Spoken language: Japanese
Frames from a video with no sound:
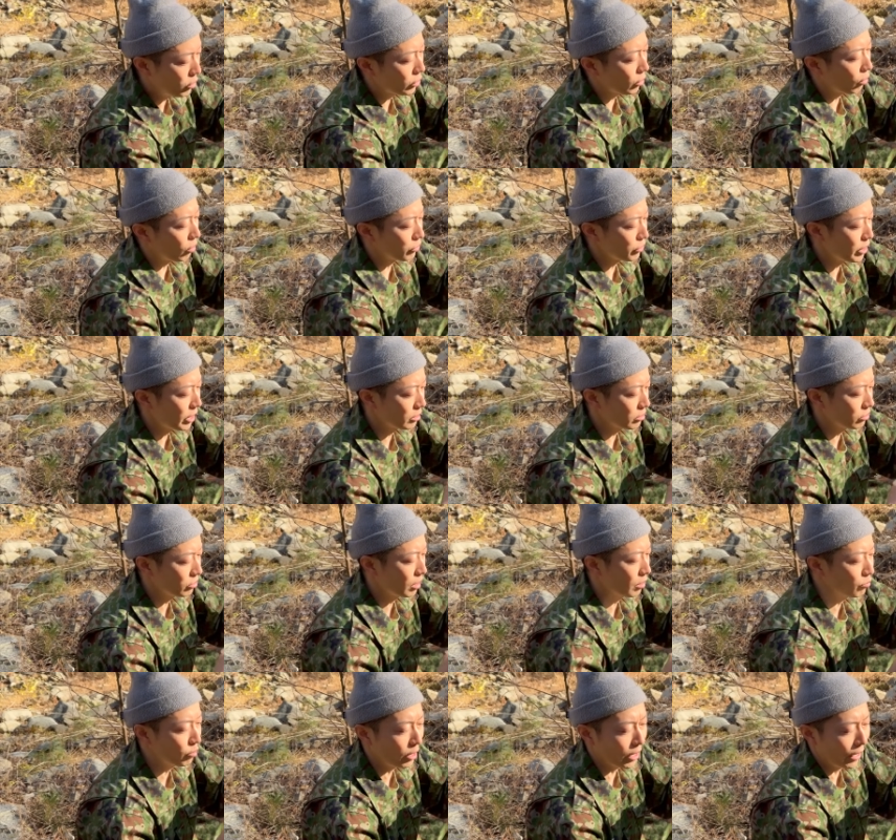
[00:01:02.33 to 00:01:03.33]
いのが にひゃく
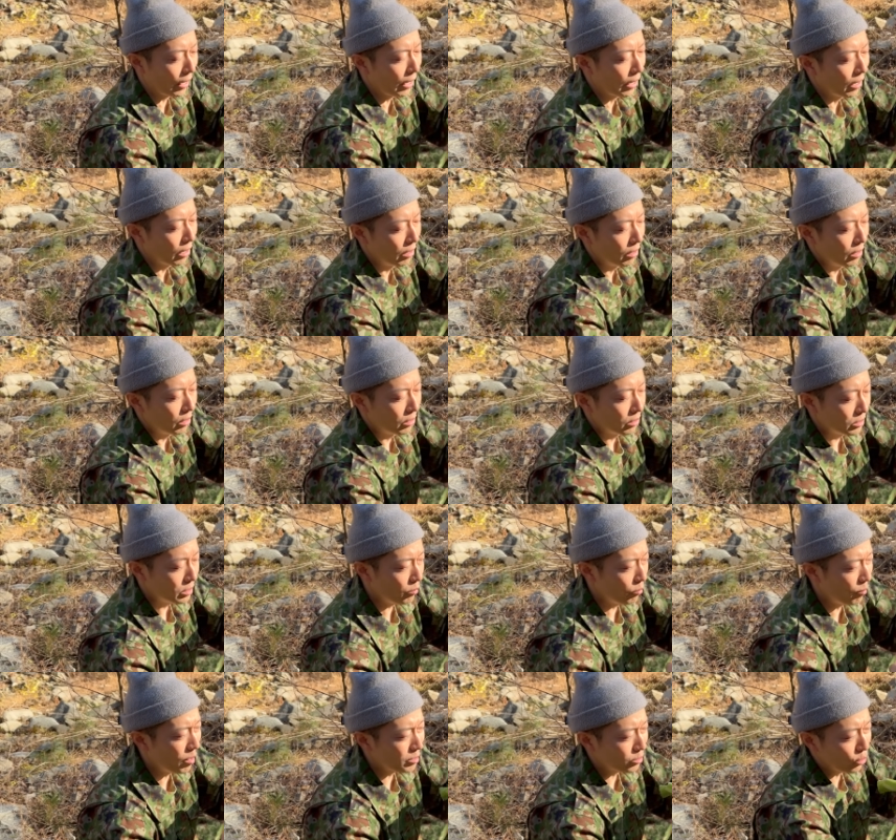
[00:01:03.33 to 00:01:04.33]
グラム ぐらいね。で
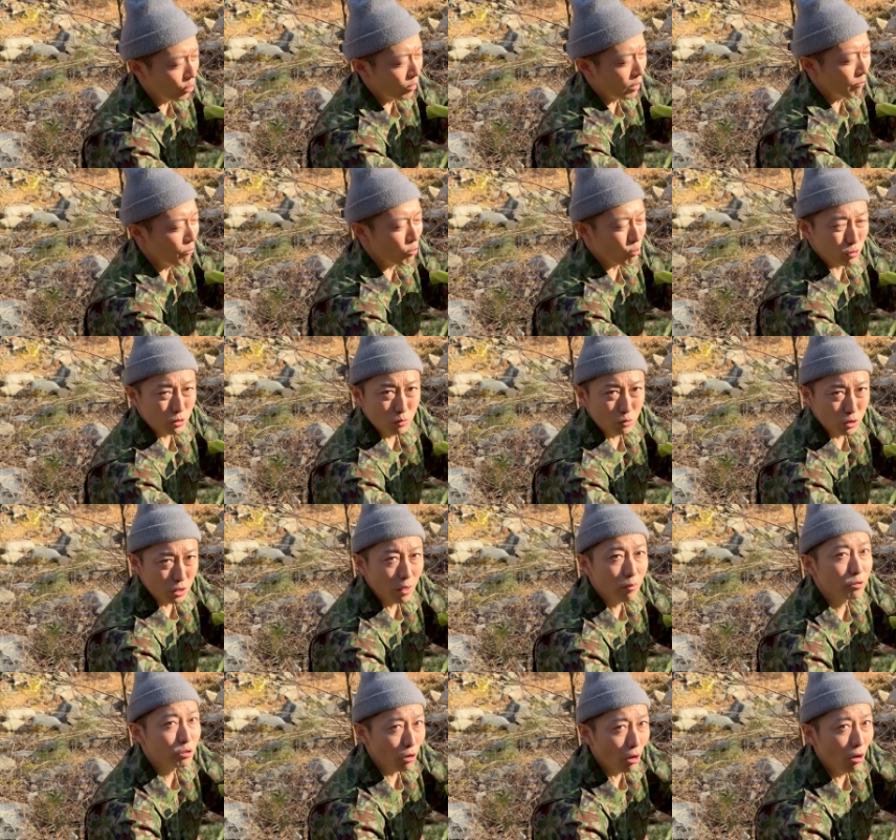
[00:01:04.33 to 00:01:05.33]
もまあ今日はもうこっちも使
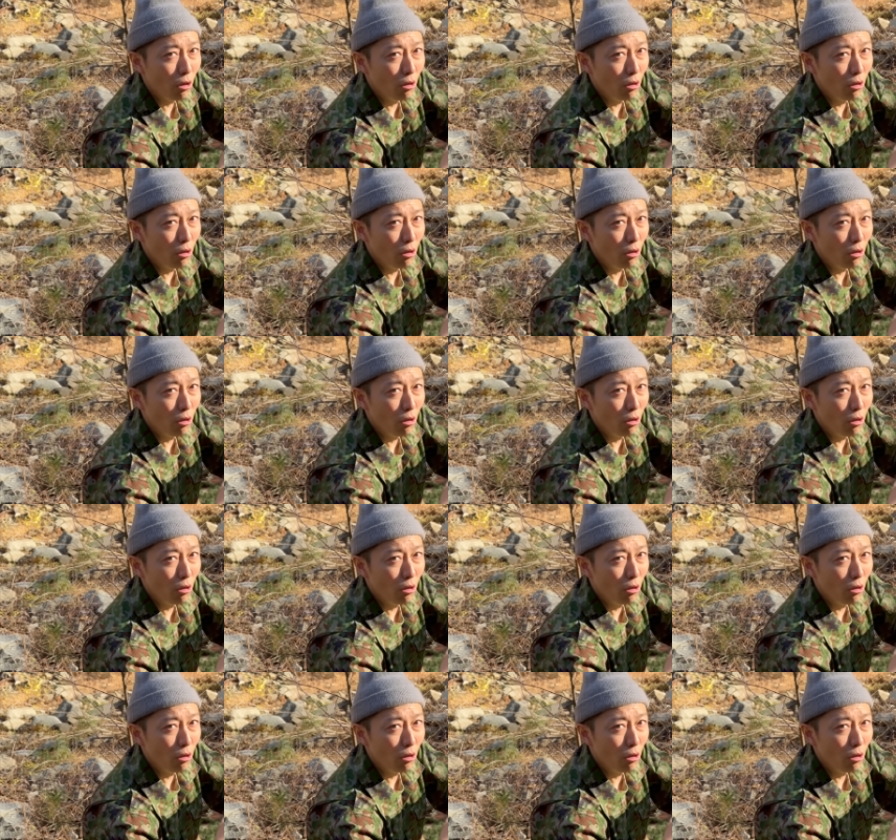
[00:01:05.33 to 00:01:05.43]
いましょ